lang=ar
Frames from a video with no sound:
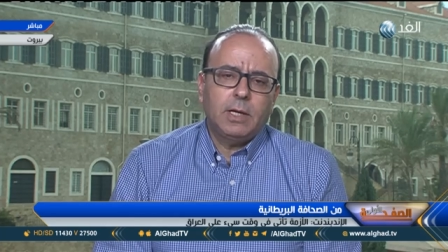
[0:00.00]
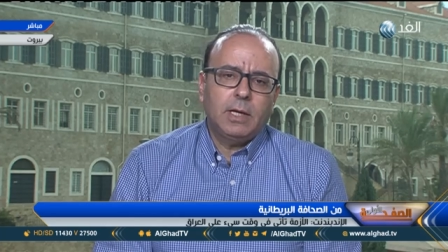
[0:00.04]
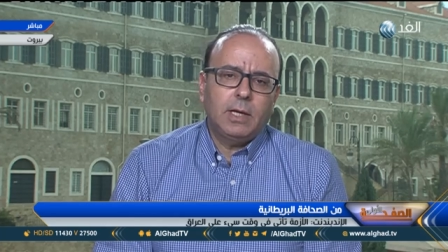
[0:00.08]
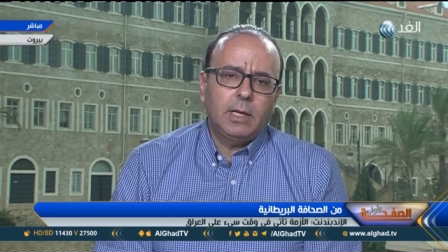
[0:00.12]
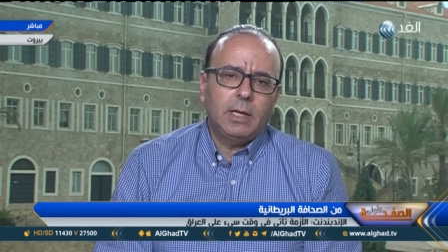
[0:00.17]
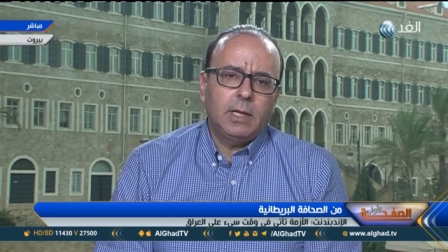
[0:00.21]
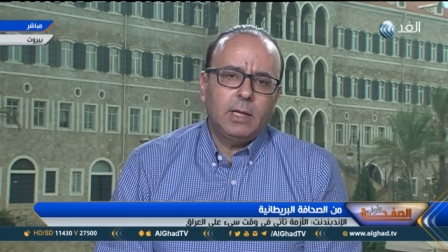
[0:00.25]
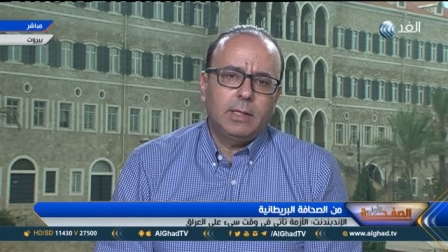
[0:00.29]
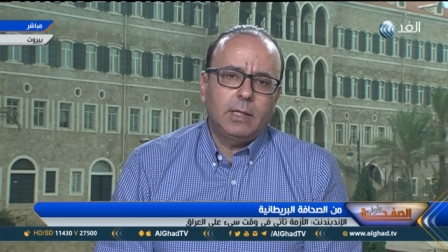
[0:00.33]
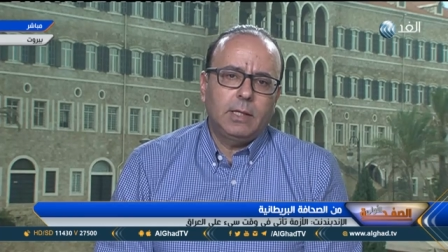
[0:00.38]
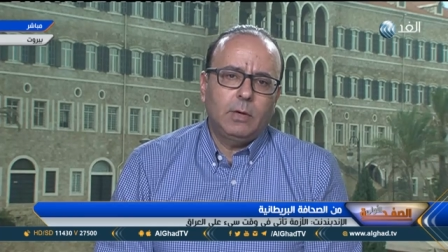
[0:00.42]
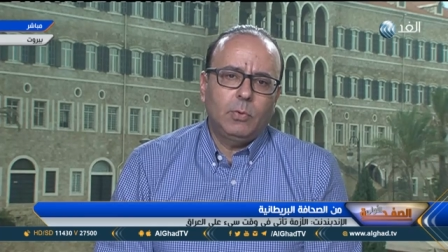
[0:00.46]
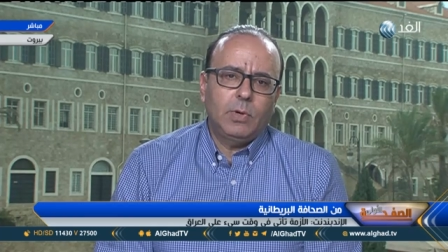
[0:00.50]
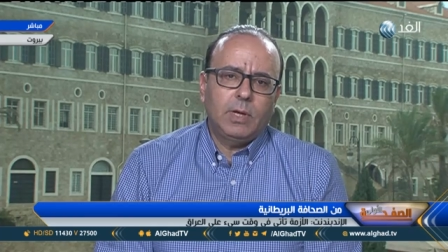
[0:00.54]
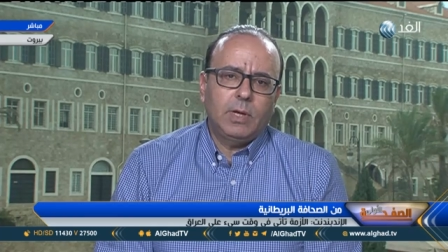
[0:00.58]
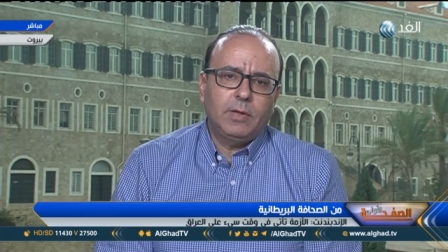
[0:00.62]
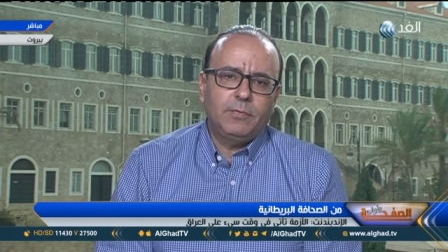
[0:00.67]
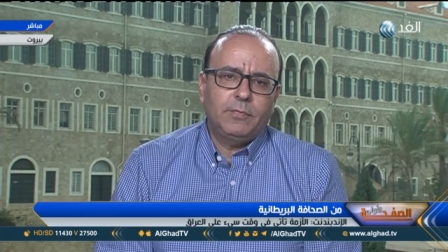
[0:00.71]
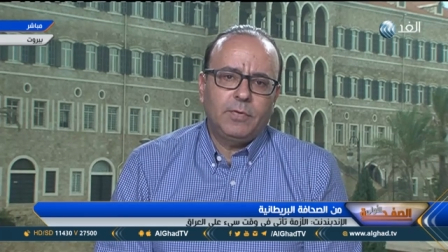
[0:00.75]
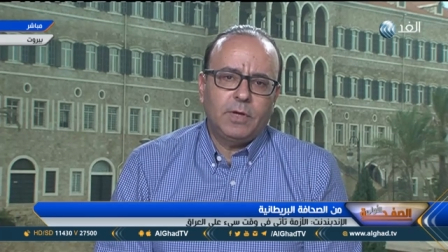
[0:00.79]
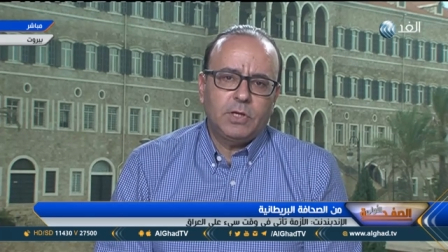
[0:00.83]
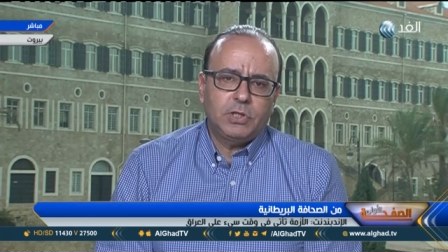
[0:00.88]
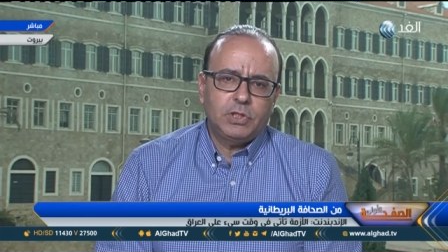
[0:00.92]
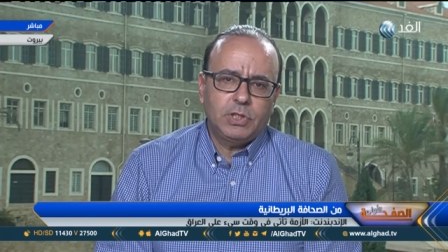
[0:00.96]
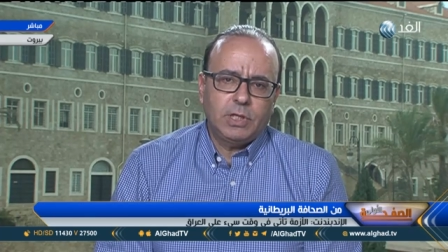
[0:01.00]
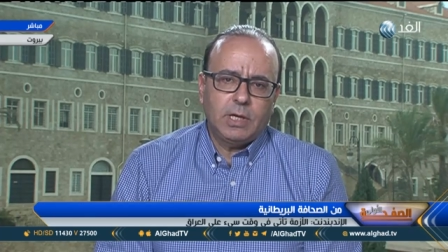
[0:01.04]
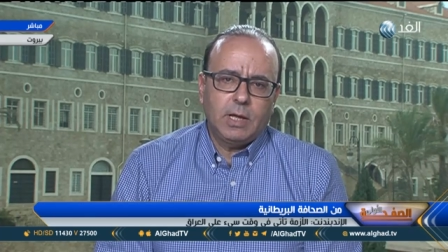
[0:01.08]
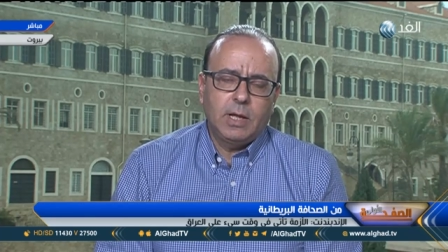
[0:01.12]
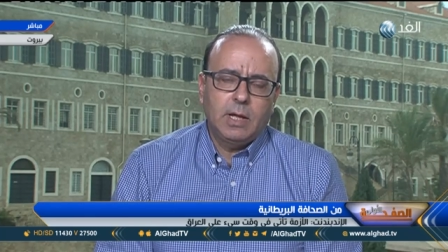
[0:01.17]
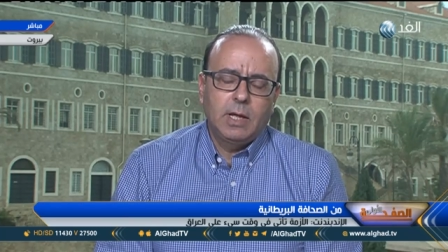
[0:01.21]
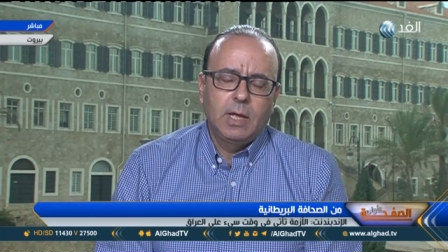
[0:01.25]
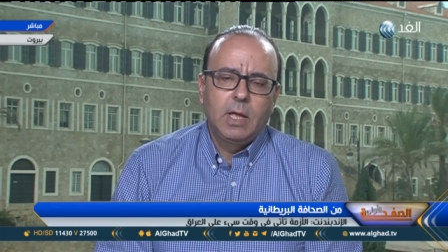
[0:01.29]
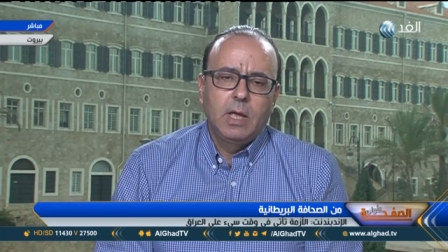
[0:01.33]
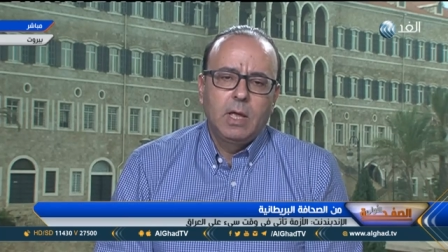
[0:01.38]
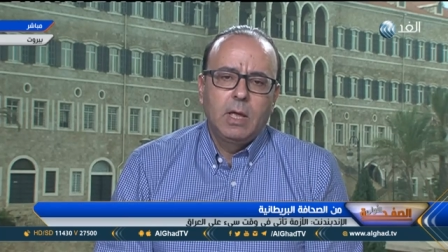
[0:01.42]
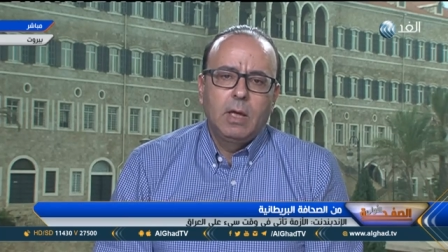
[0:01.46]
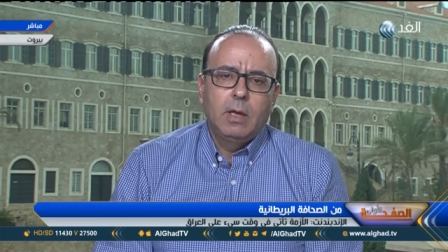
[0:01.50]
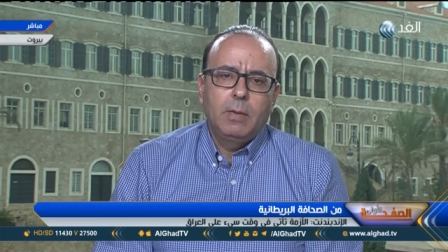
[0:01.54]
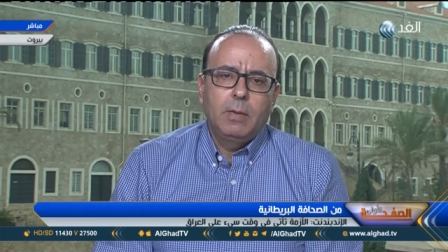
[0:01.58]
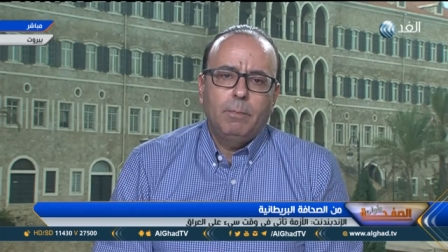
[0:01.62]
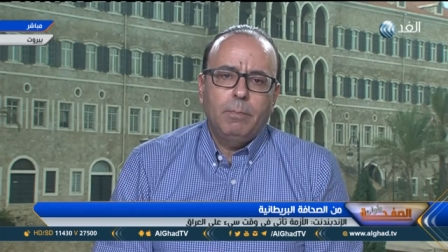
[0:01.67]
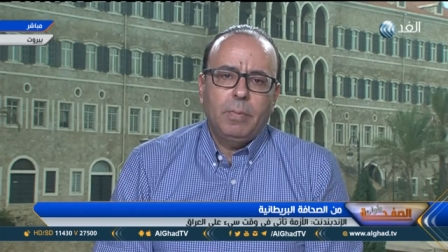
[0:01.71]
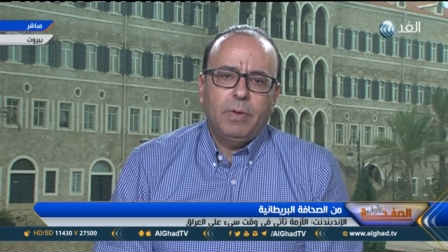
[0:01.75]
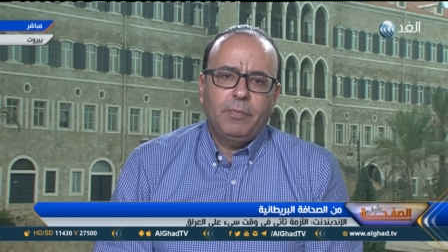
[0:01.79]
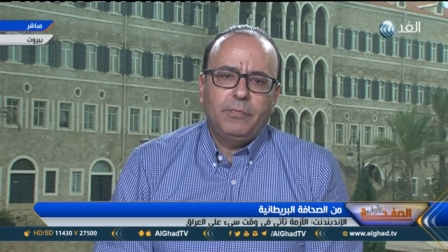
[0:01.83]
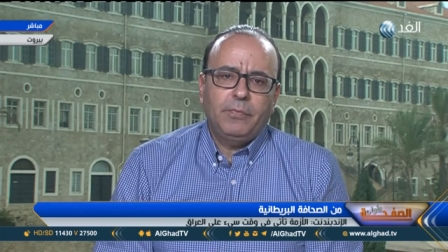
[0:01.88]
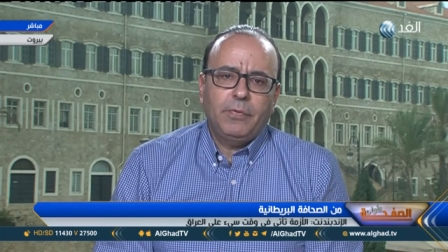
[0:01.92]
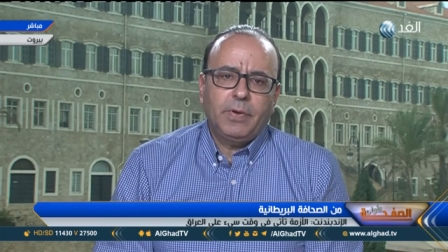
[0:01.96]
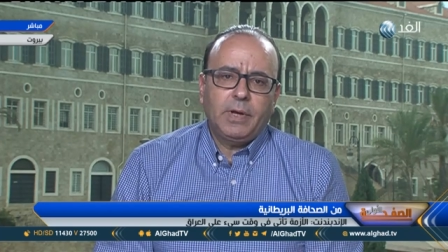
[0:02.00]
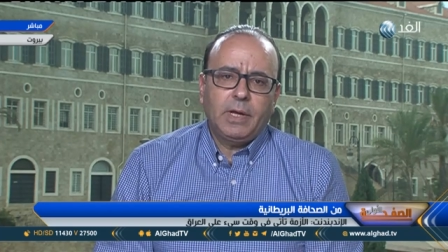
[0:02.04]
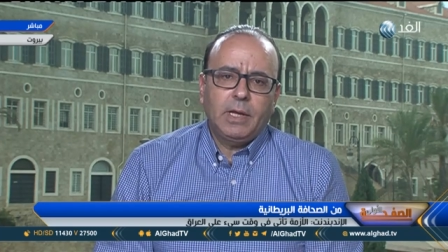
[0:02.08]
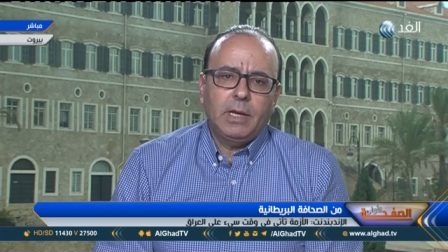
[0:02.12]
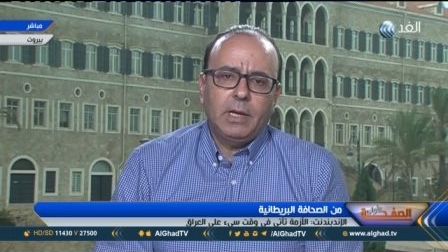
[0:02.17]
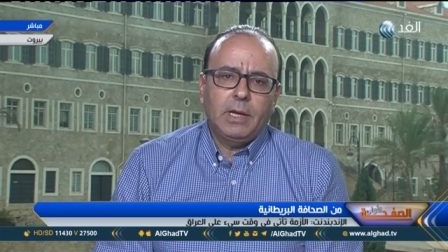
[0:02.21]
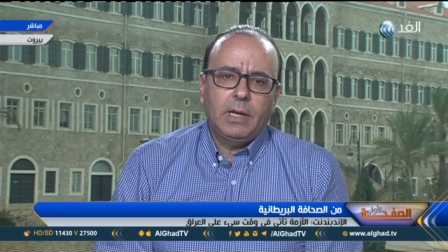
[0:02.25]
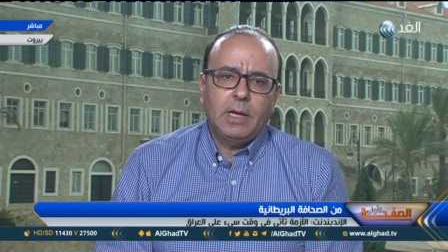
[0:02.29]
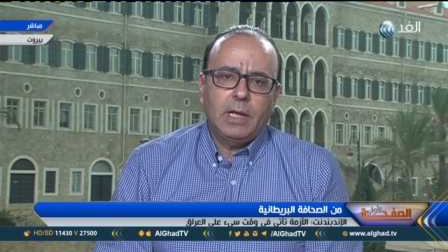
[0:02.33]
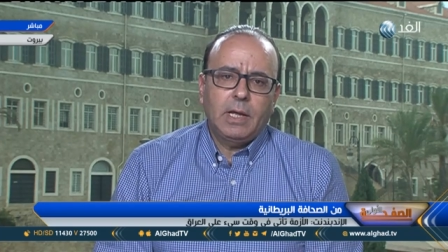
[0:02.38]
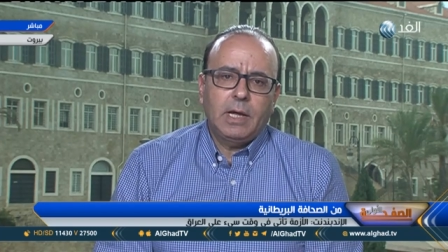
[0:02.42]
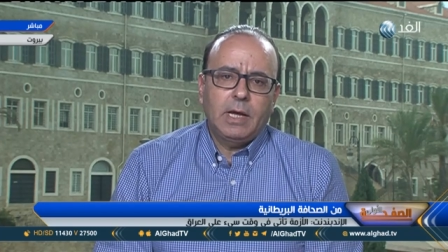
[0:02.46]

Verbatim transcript: الى دوله فاشله بفعل